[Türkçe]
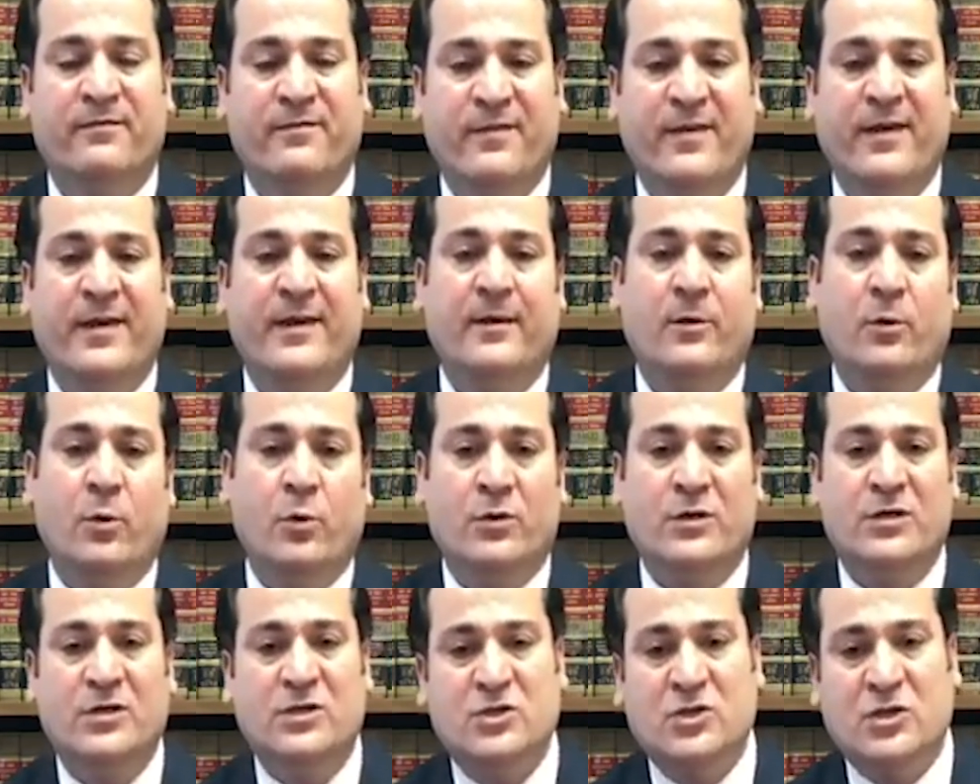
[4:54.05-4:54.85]
ve
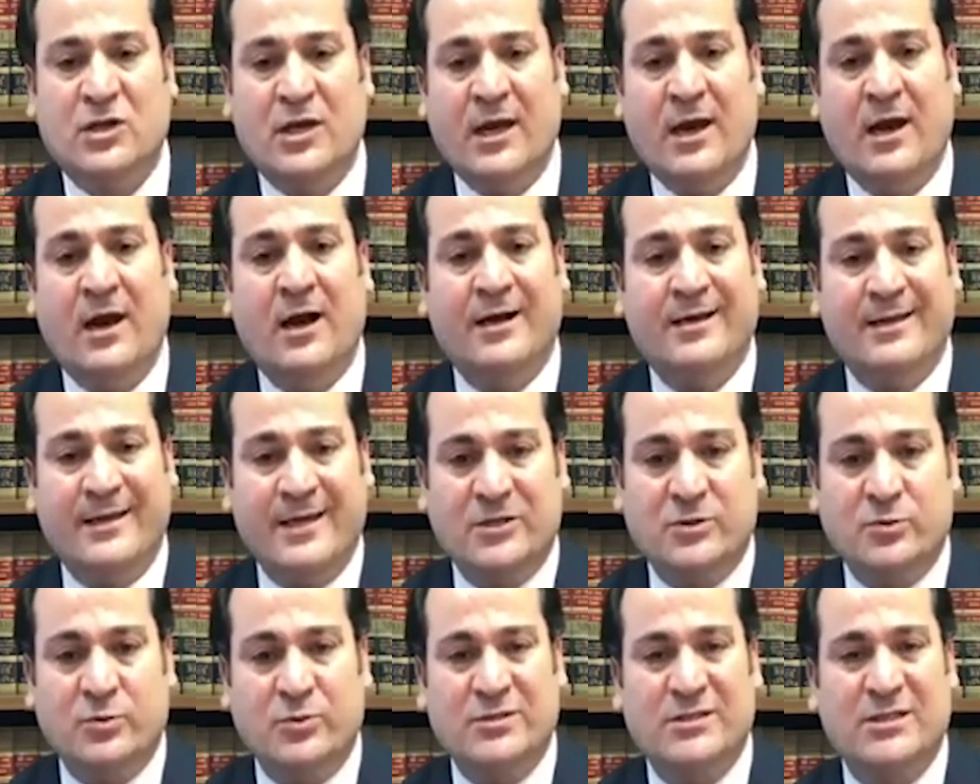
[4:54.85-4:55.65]
o kişiye hak
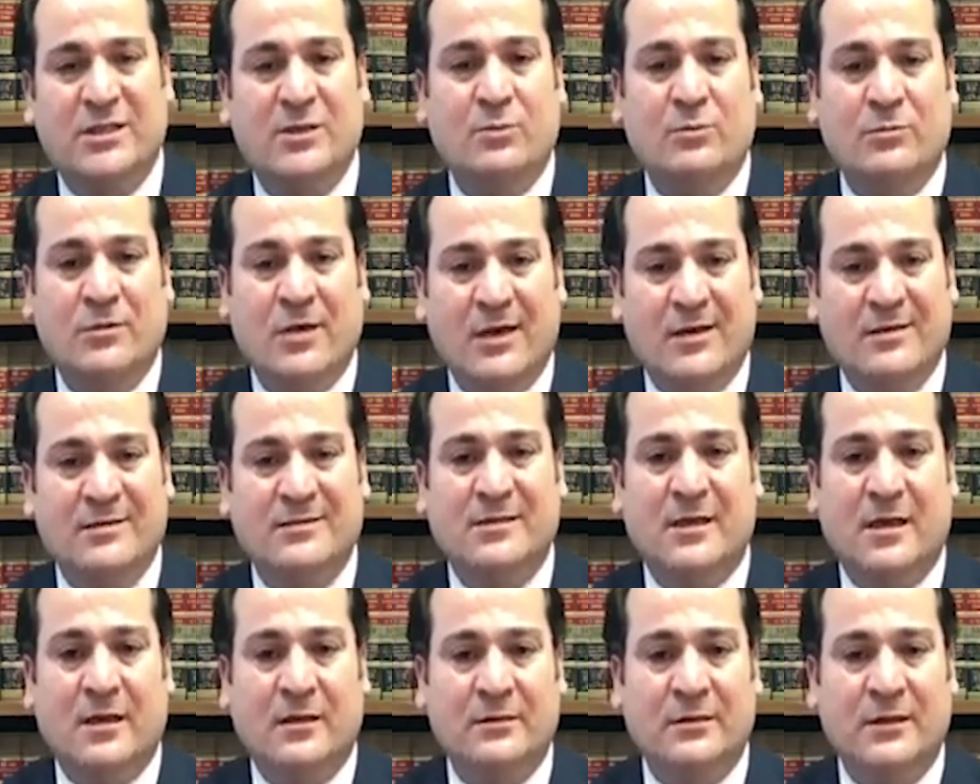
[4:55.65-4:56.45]
geçmesine imkan
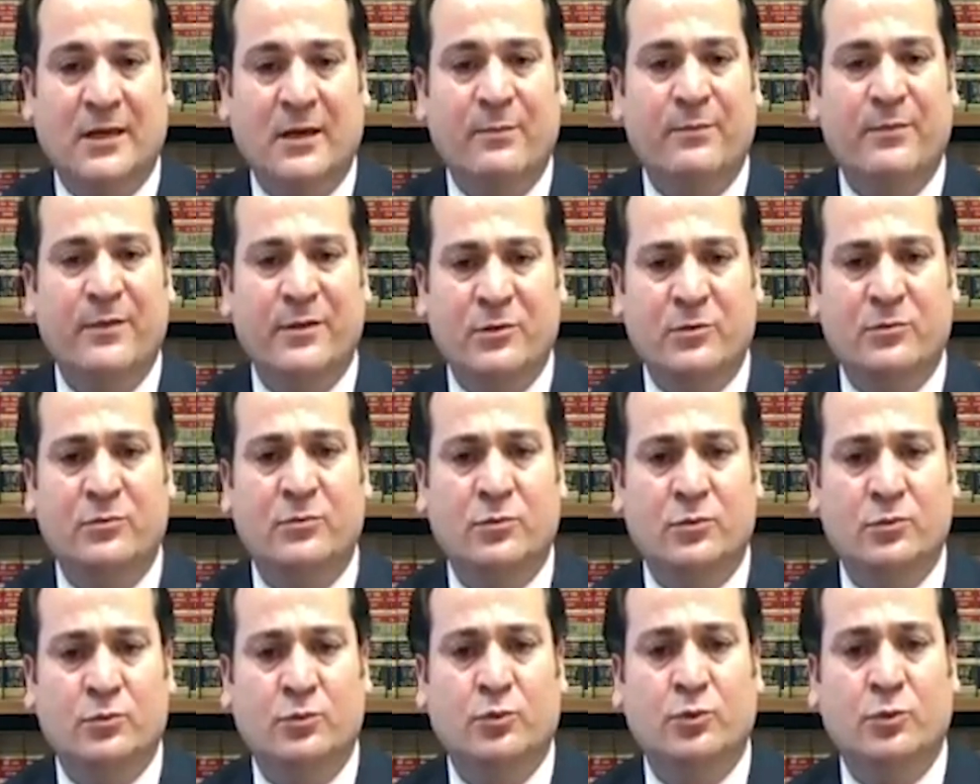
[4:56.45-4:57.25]
sağlayan bir
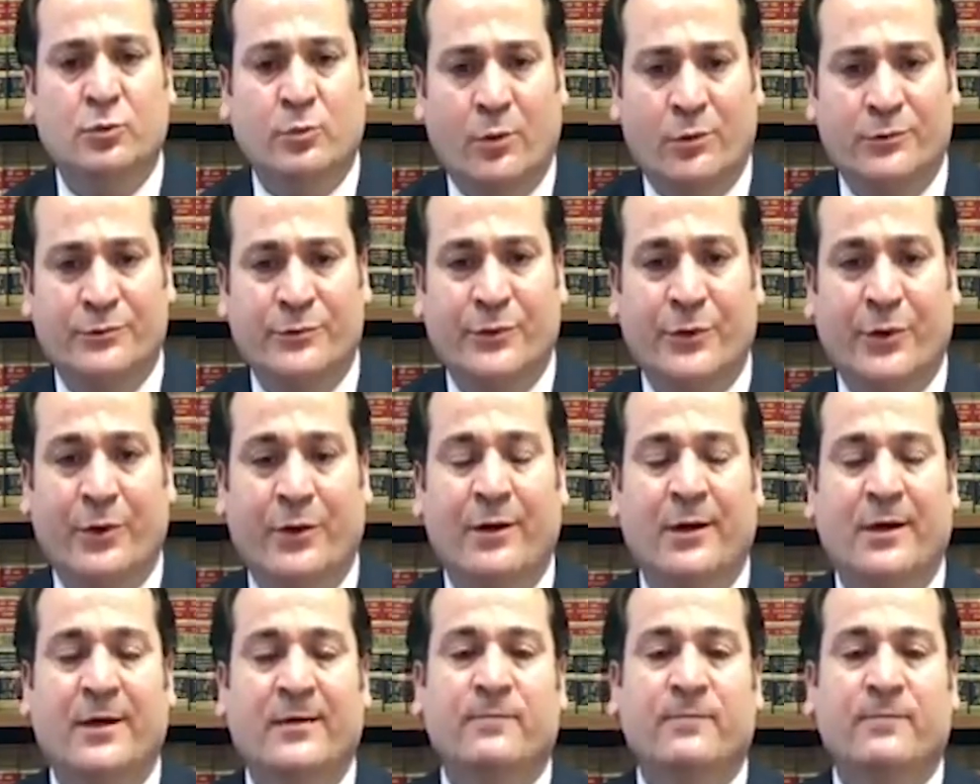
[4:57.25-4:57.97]
durum oluyor.